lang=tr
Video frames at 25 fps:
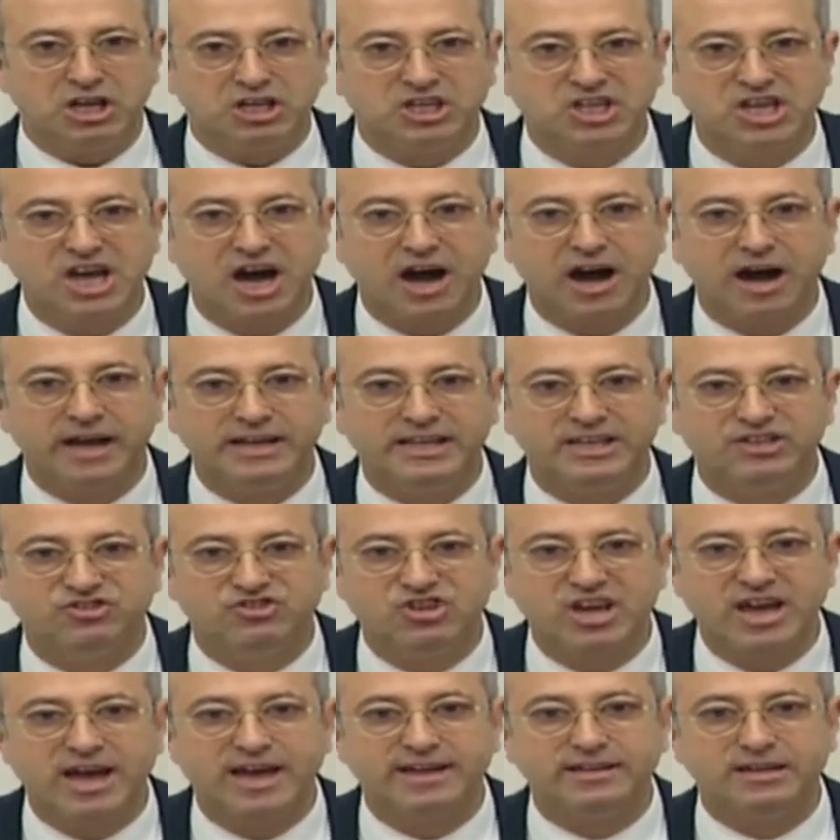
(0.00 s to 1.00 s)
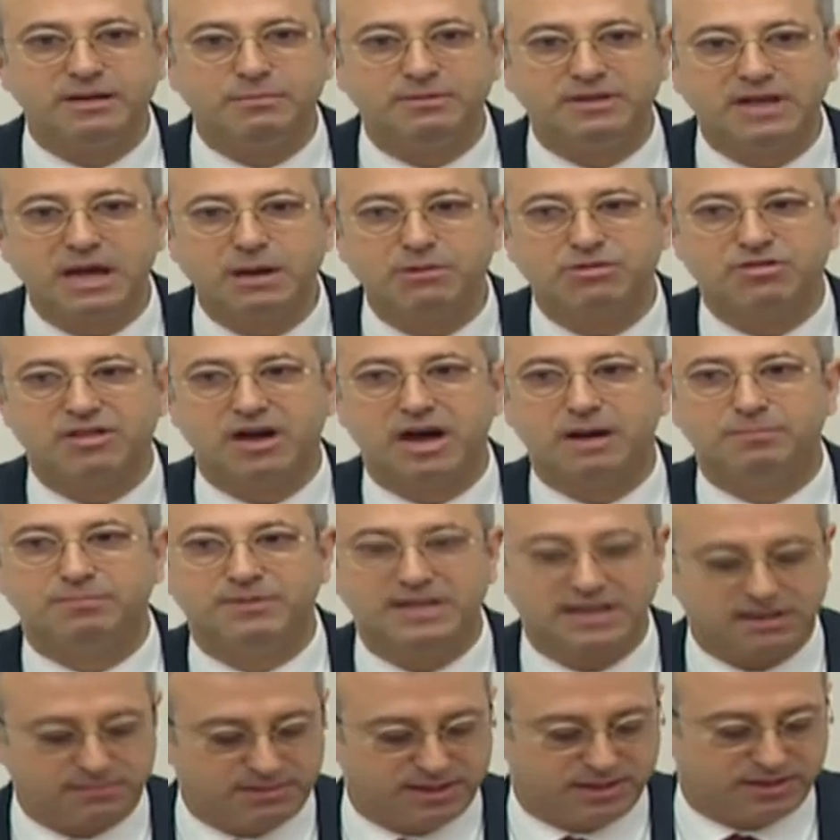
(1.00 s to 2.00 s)
yani cehennemin ev
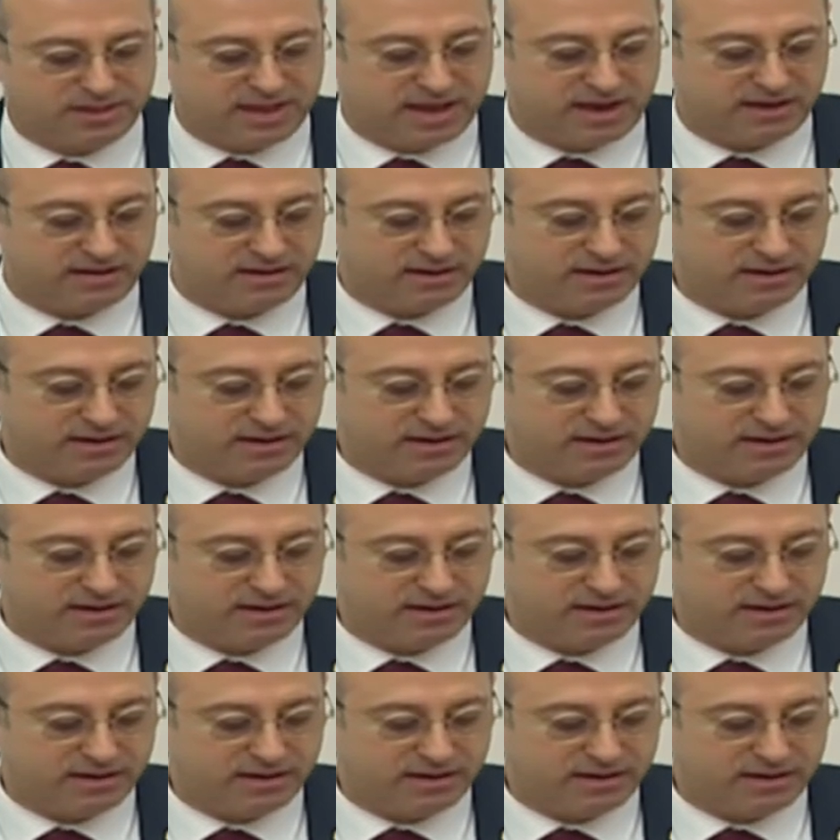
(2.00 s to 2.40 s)
sahipliği bizde.